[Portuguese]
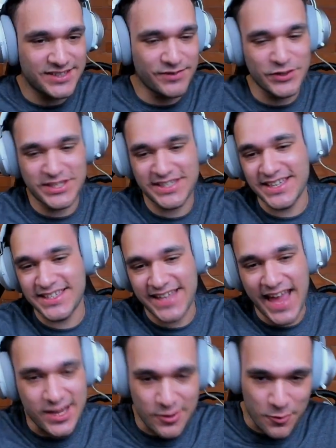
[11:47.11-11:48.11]
vocês
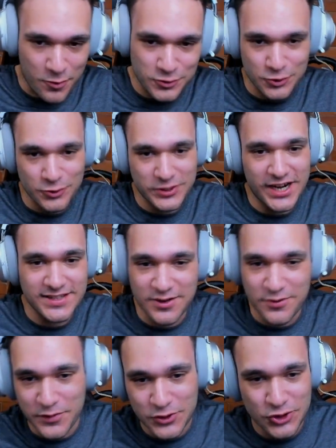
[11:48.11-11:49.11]
quiserem que eu continue
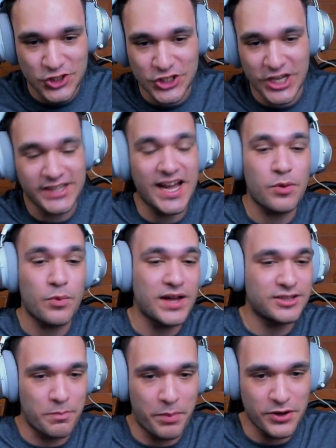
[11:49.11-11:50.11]
trazendo vídeos de GTA
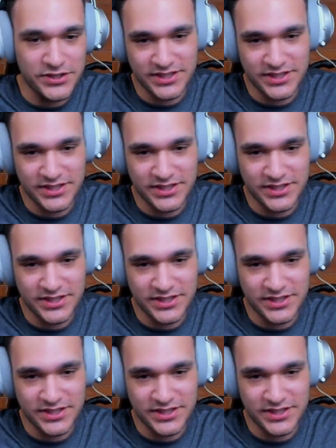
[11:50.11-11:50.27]
4, eu posso